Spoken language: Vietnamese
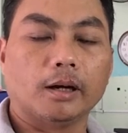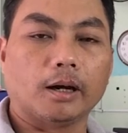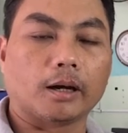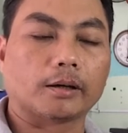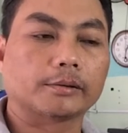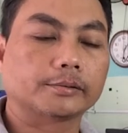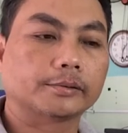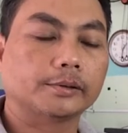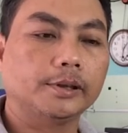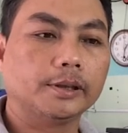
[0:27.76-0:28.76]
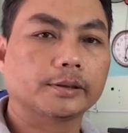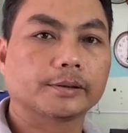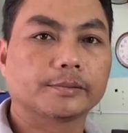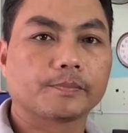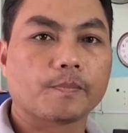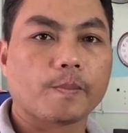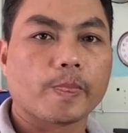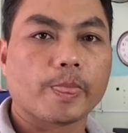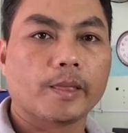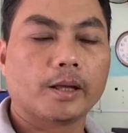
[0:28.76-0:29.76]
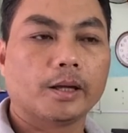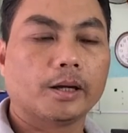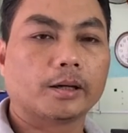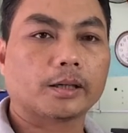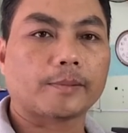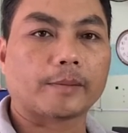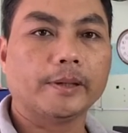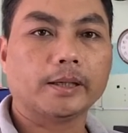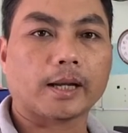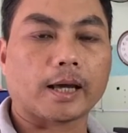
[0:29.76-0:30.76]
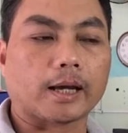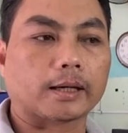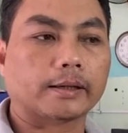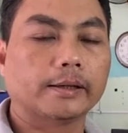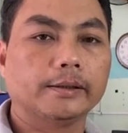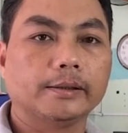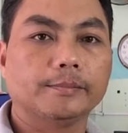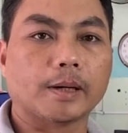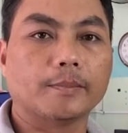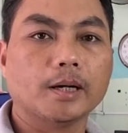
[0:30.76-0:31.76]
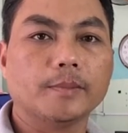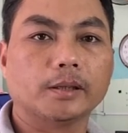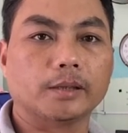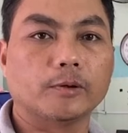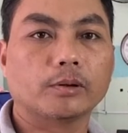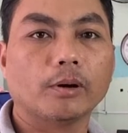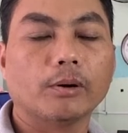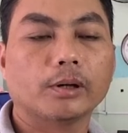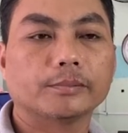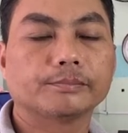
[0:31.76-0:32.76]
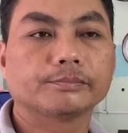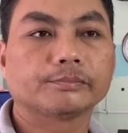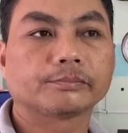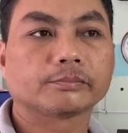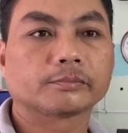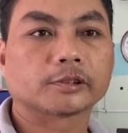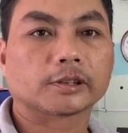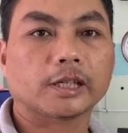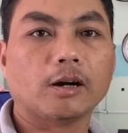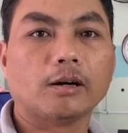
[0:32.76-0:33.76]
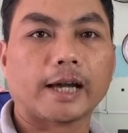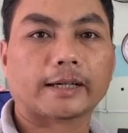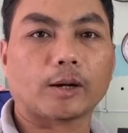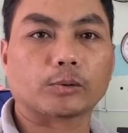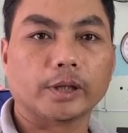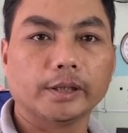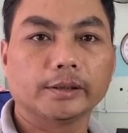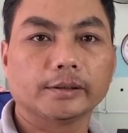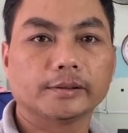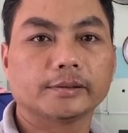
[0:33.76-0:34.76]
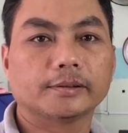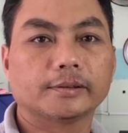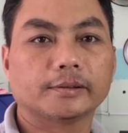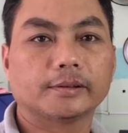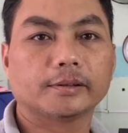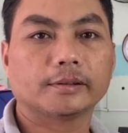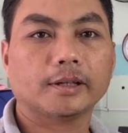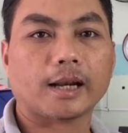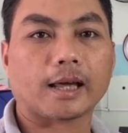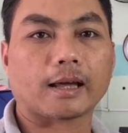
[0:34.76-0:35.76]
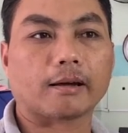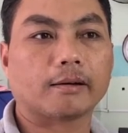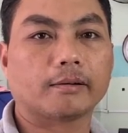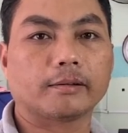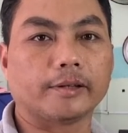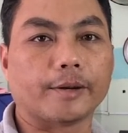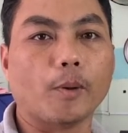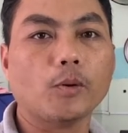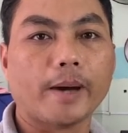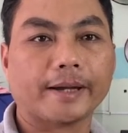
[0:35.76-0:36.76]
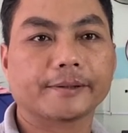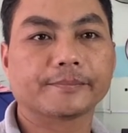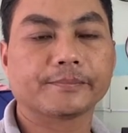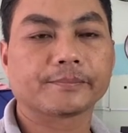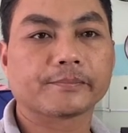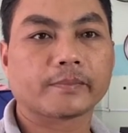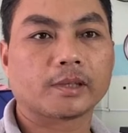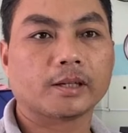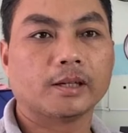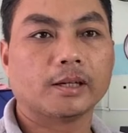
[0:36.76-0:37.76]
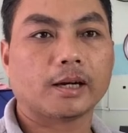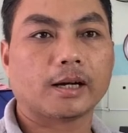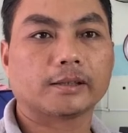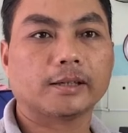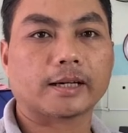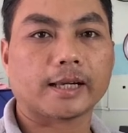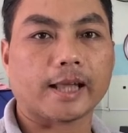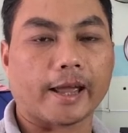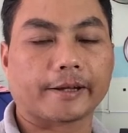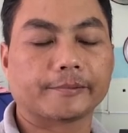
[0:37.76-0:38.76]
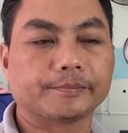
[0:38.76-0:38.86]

à, Thứ nhất các bạn biết là khi mà mới mở tiệm ô tô cái khó khăn đầu tiên tức là về mối mang ha, tức là khách hàng